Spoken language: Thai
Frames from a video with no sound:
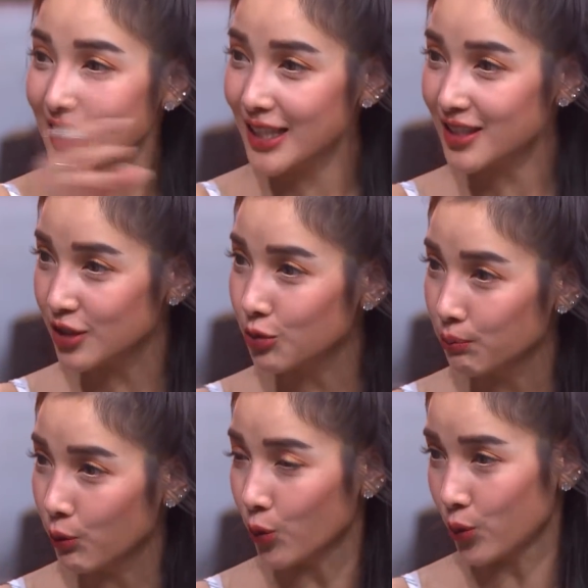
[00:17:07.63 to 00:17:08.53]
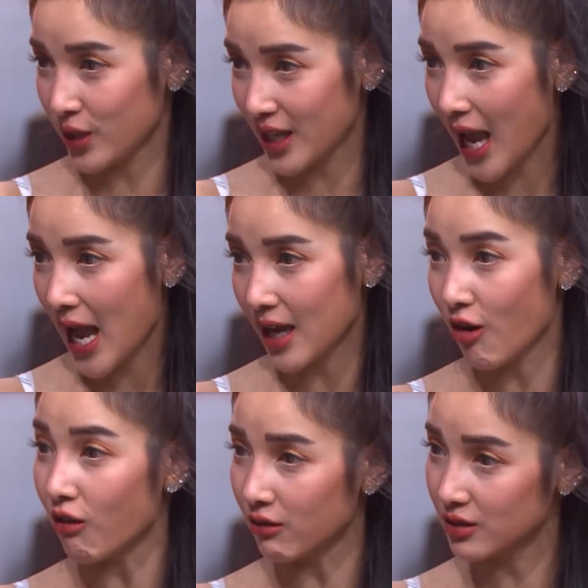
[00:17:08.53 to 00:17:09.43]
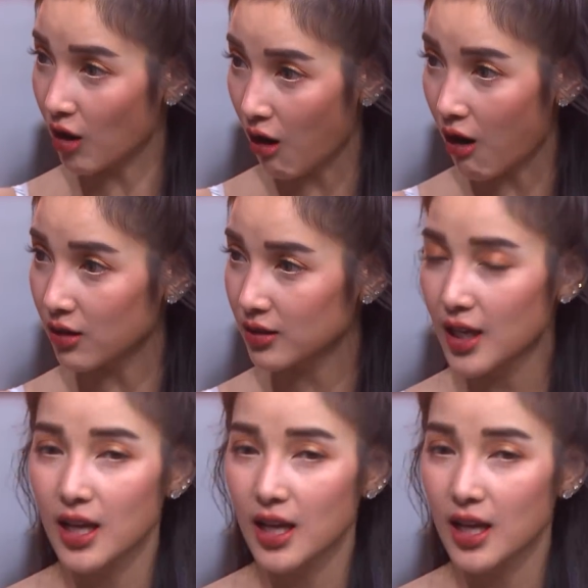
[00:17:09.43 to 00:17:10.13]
นี่คือคุณปู่คุณย่าของน้อง